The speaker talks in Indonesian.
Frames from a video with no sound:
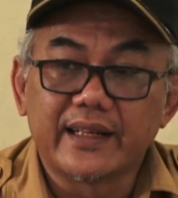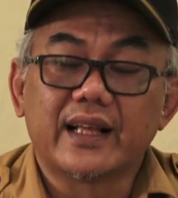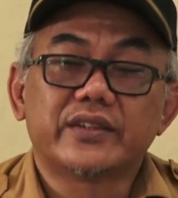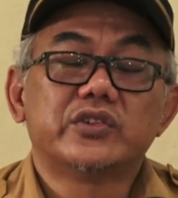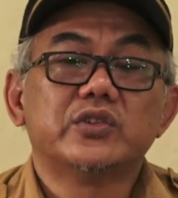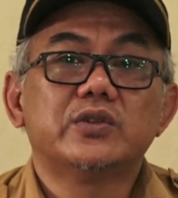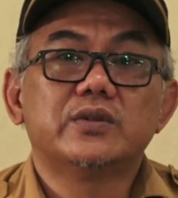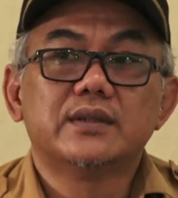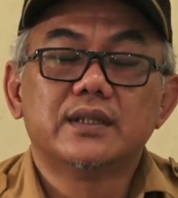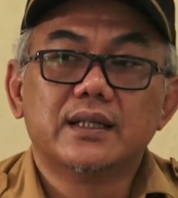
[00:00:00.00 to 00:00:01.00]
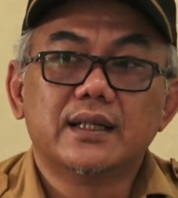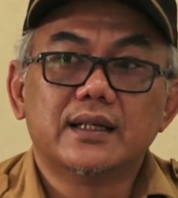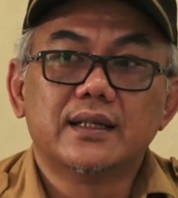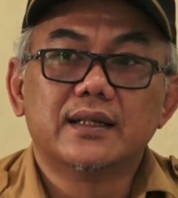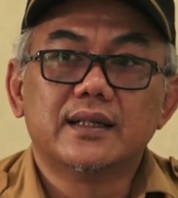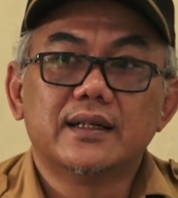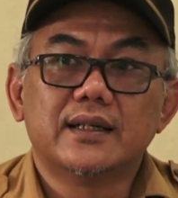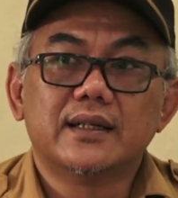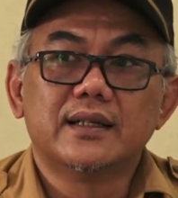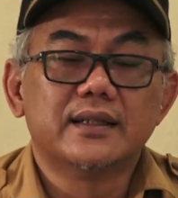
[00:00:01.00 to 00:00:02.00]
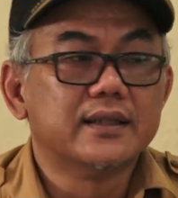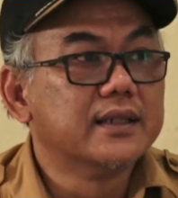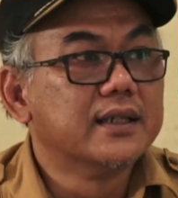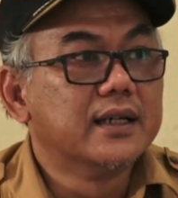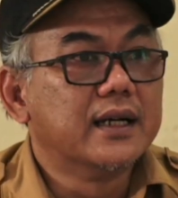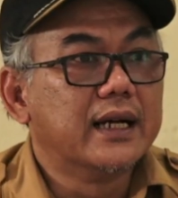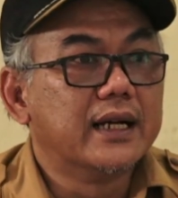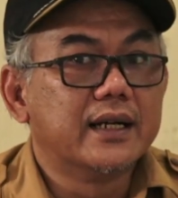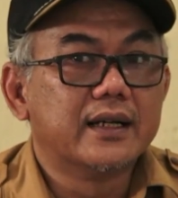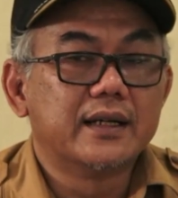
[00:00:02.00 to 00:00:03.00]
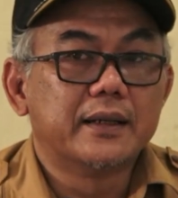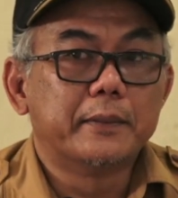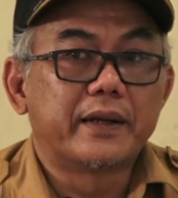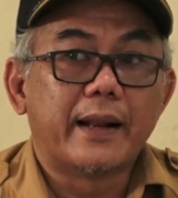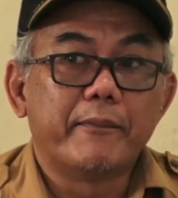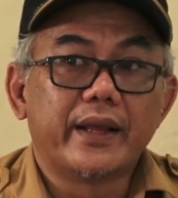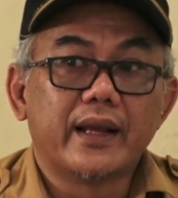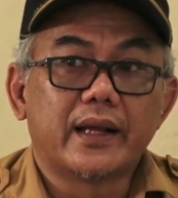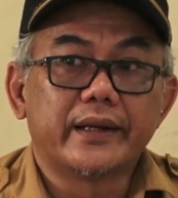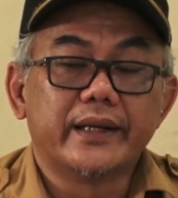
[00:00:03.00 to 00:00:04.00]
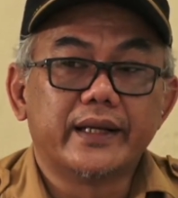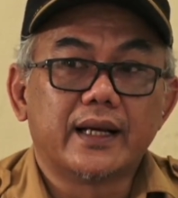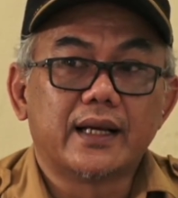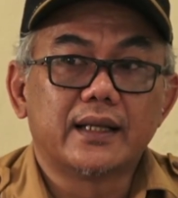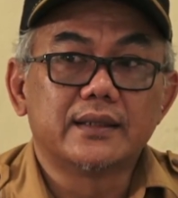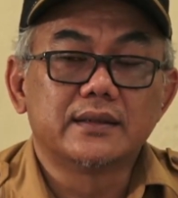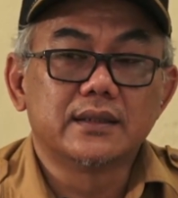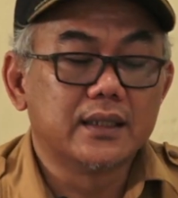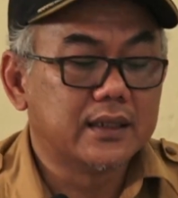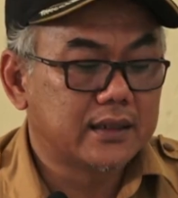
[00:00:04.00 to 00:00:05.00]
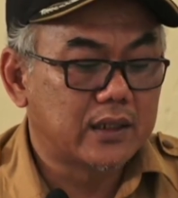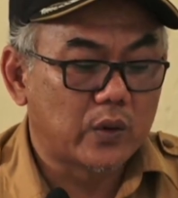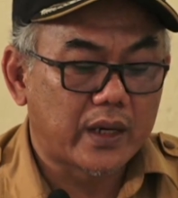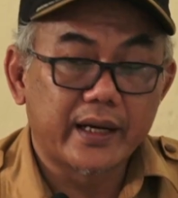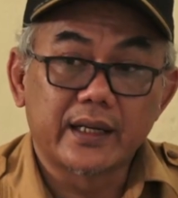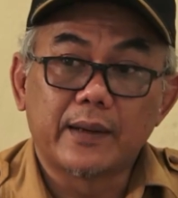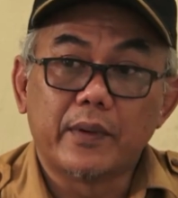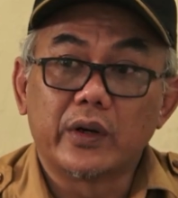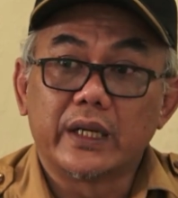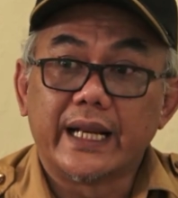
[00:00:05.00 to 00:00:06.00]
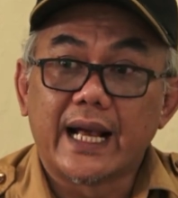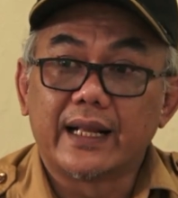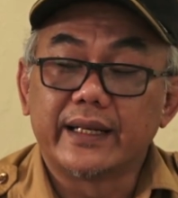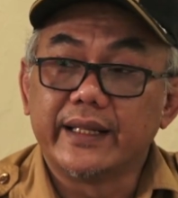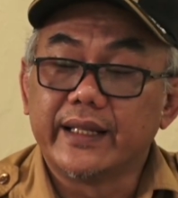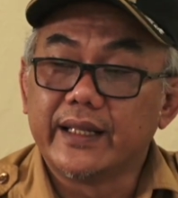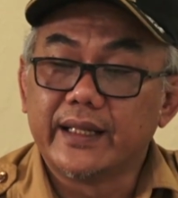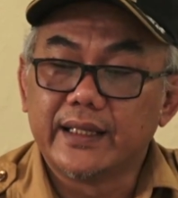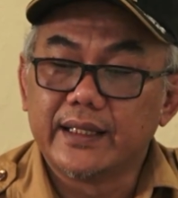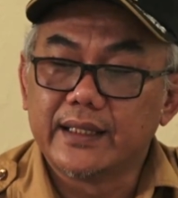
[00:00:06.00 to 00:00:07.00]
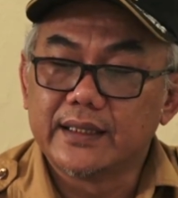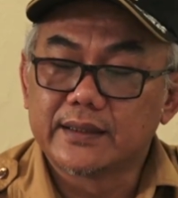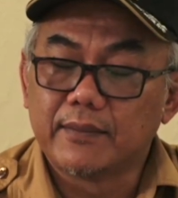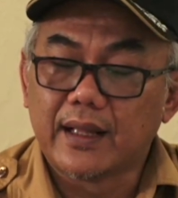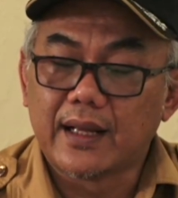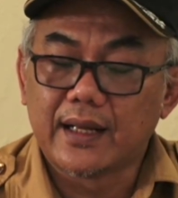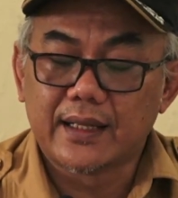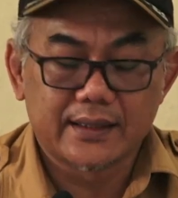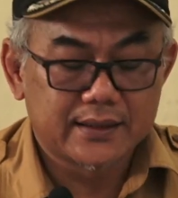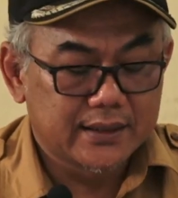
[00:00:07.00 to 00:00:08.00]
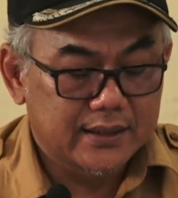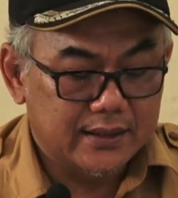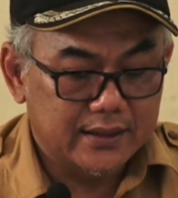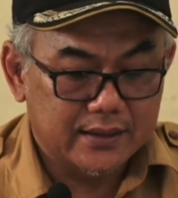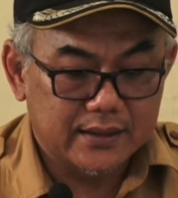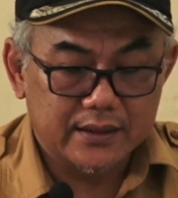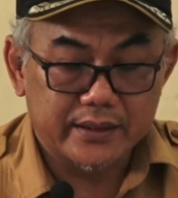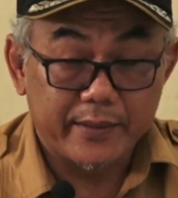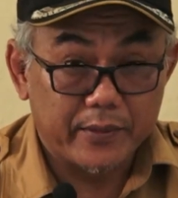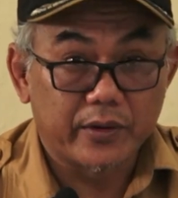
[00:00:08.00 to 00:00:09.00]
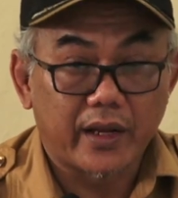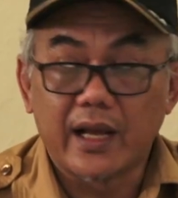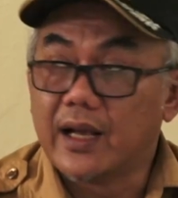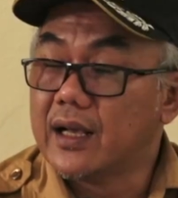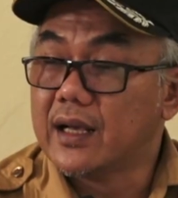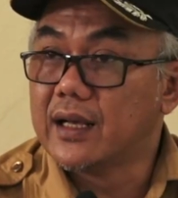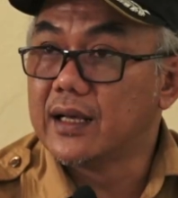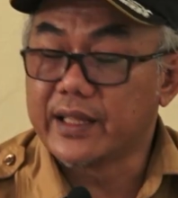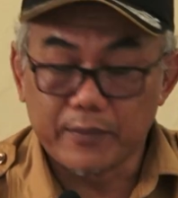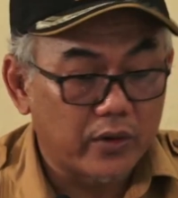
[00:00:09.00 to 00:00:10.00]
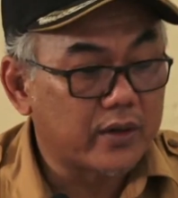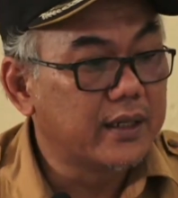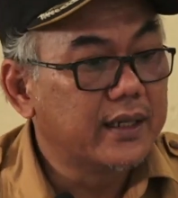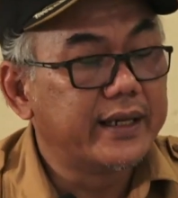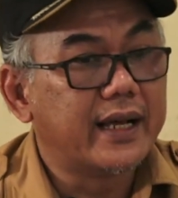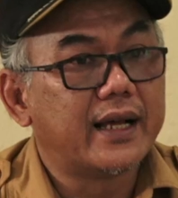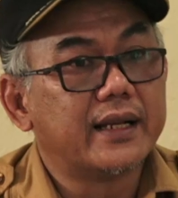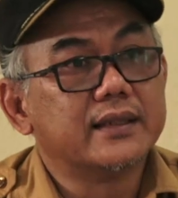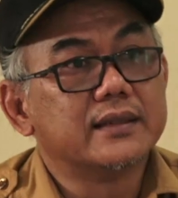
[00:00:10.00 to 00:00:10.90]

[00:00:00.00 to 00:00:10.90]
Gatsu e, e, Eh, berdampingan dengan uh, kelurahan Kebon Gedang di sebelah uh, timur uh, timur dan